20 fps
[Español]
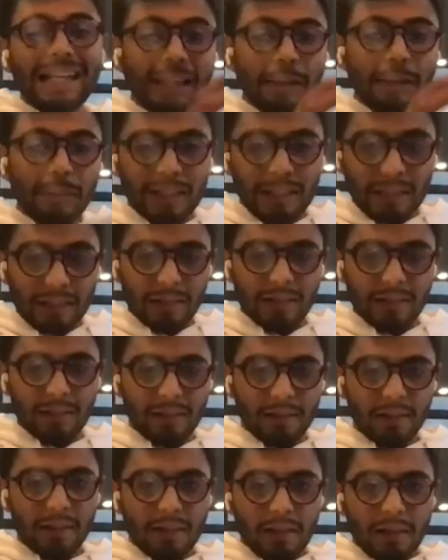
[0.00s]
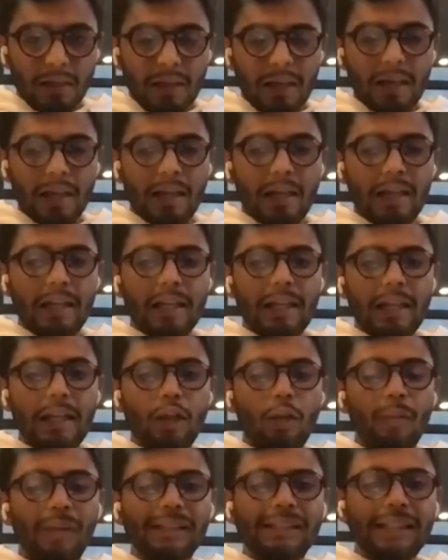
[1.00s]
Siete meses.
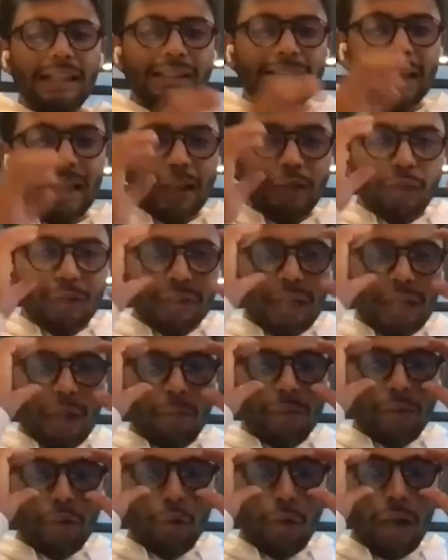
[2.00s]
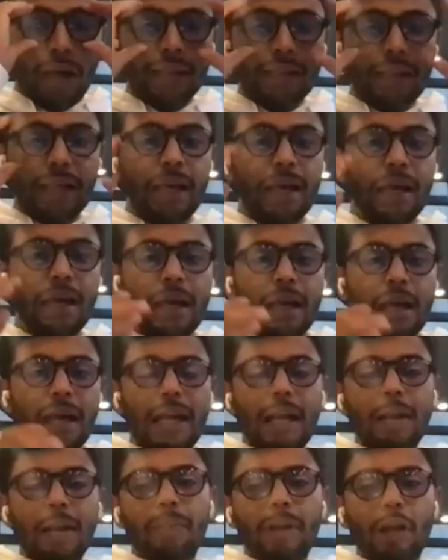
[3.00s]
Eh, y, lo más triste de eso es que, pues
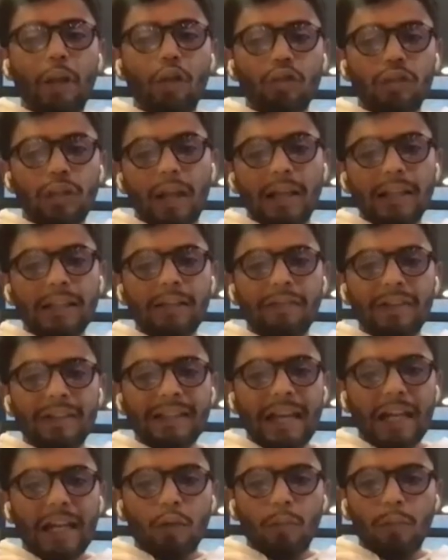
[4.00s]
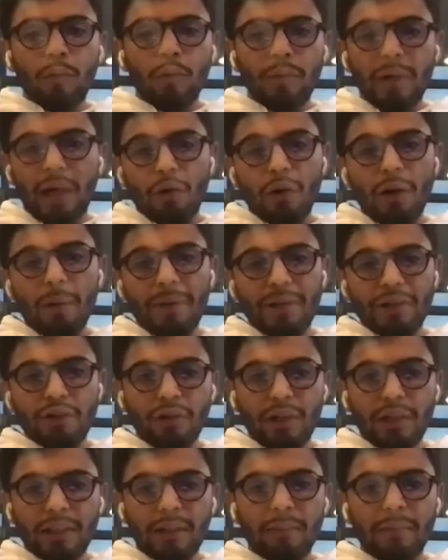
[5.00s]
obviamente, el empleo no solamente afecta a la economía de
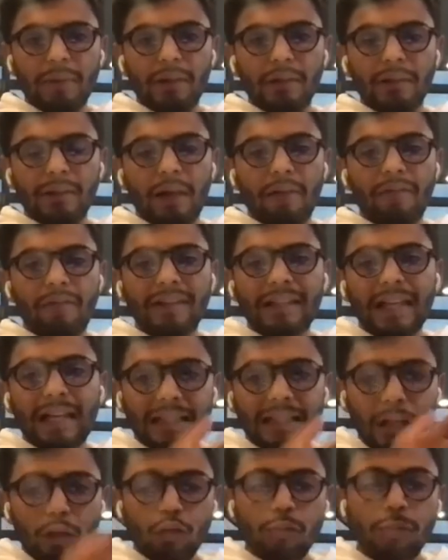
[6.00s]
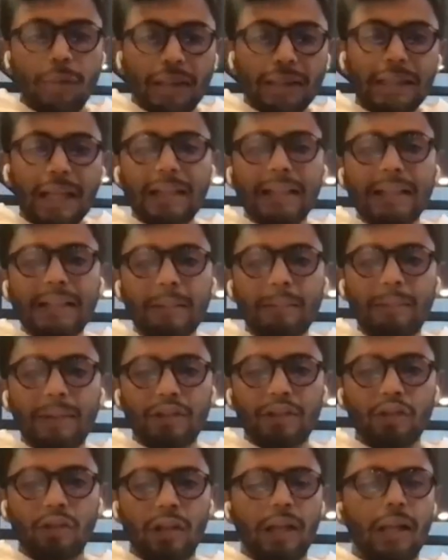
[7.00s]
una persona, también afecta a la salud
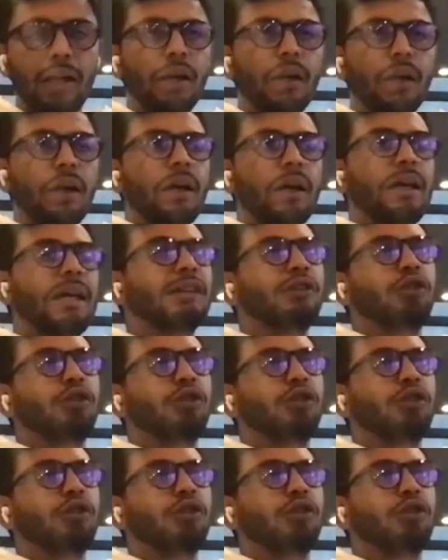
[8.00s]
mental de esa persona.